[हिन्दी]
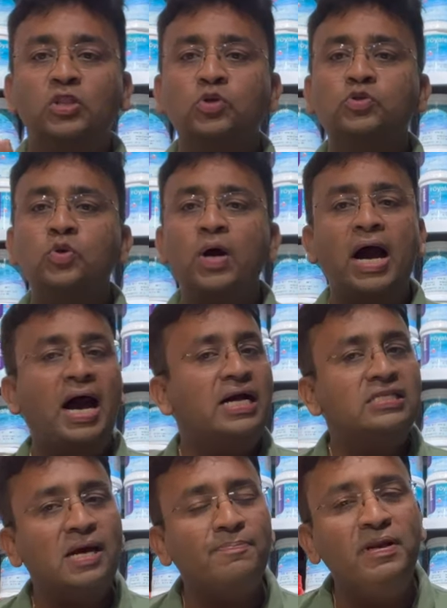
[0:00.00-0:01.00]
दोस्तों
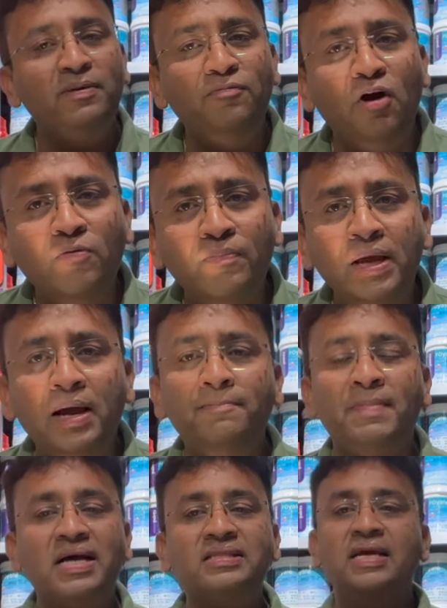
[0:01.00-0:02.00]
आज अपने ब्लॉग में
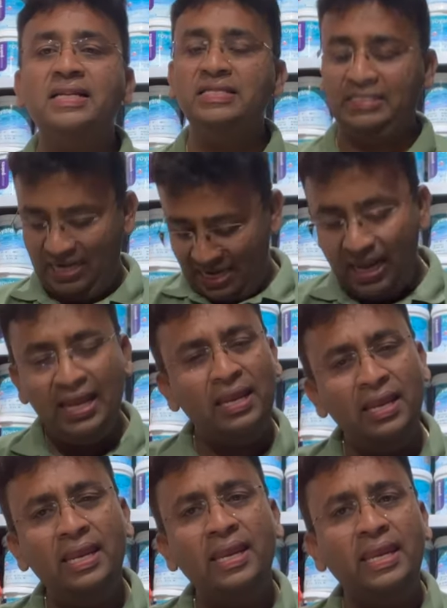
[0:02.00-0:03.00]
हम बात करने चल रहे
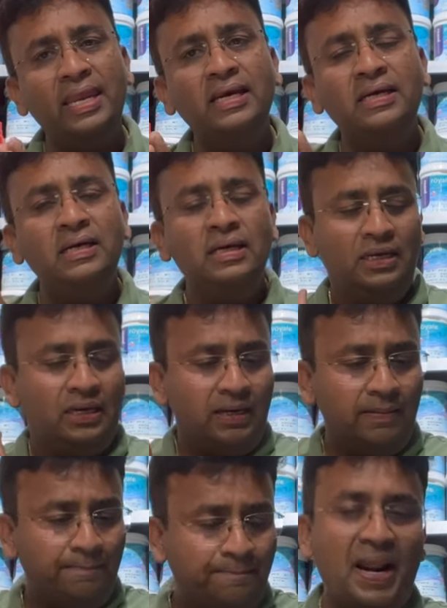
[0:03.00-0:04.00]
हैं एक
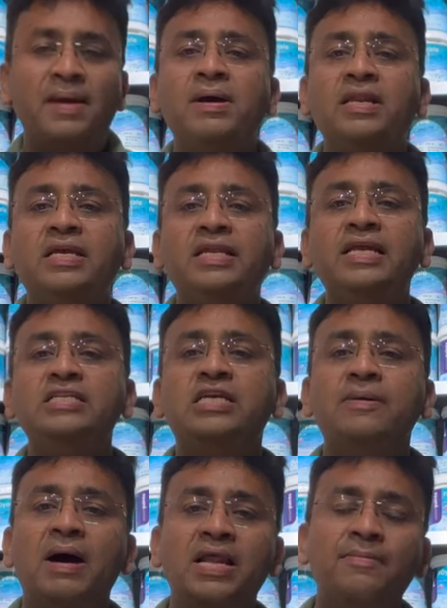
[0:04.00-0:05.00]
प्राइमर की रेंज
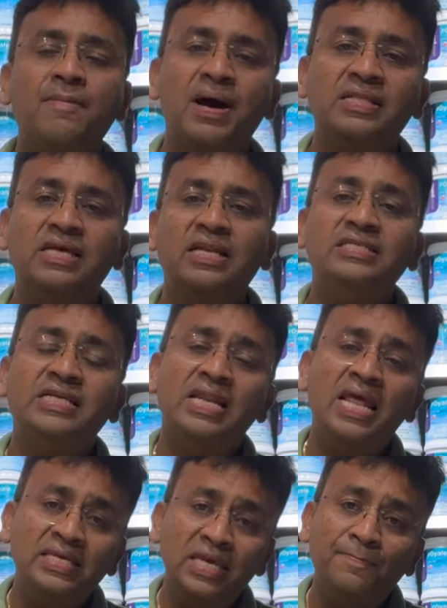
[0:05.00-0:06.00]
के बारे में बात करने चल
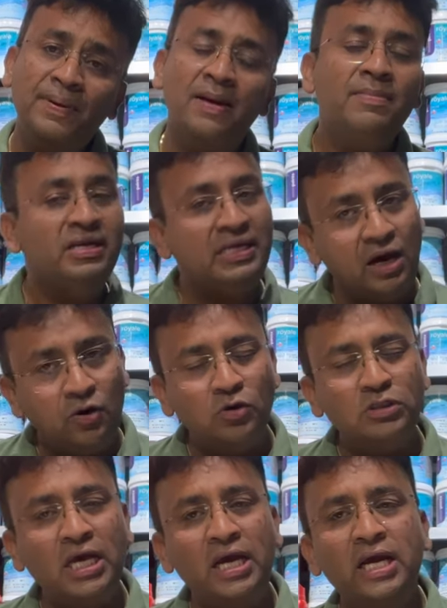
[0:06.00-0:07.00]
रहे हैं कि प्राइमर क्या
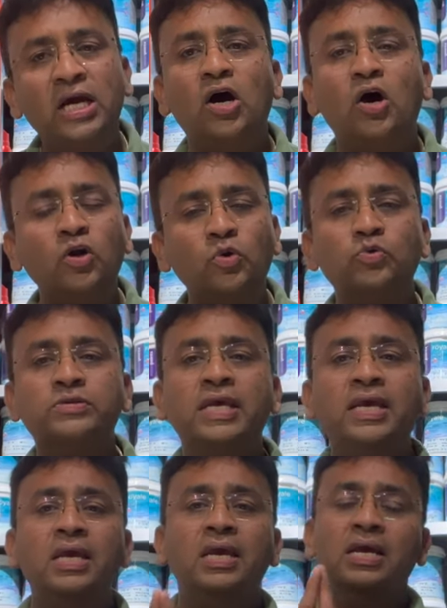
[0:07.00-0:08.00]
होता है और
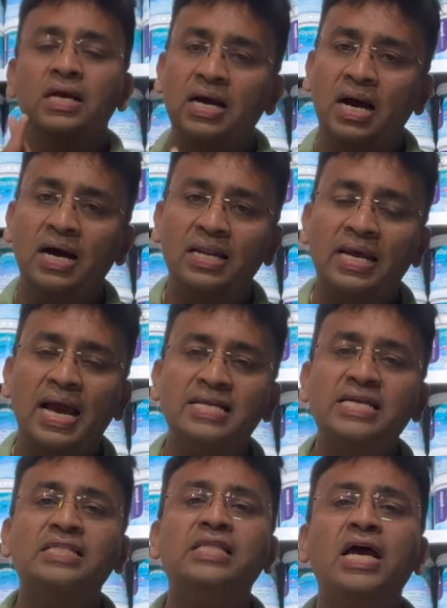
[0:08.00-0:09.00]
उसे कहाँ लगाया
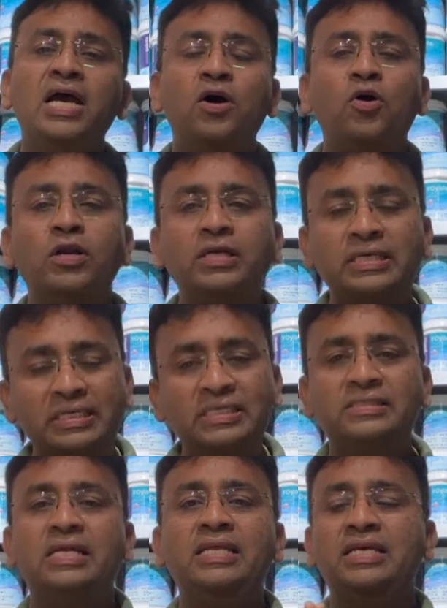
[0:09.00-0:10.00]
जाता है और
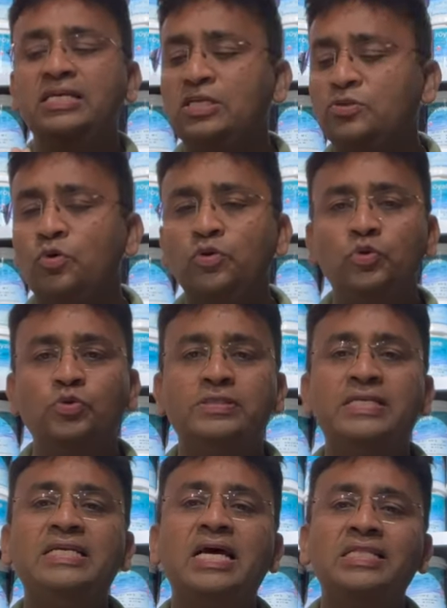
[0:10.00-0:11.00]
किस तरीके से इसको यूज़
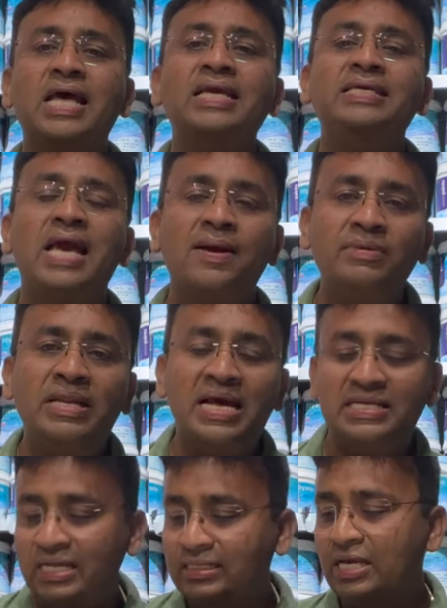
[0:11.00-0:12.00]
किया जाता है क्या
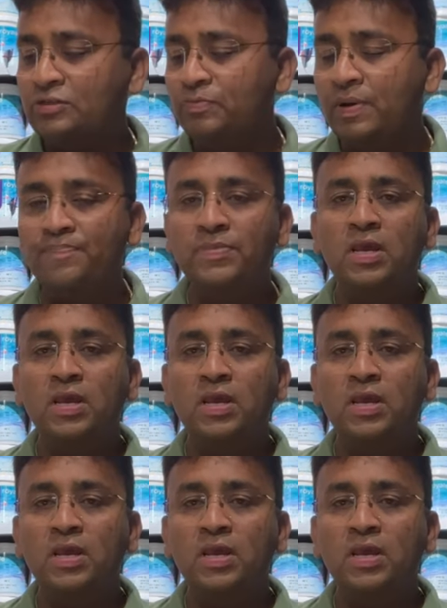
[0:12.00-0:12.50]
मिलाया जाता है इसमें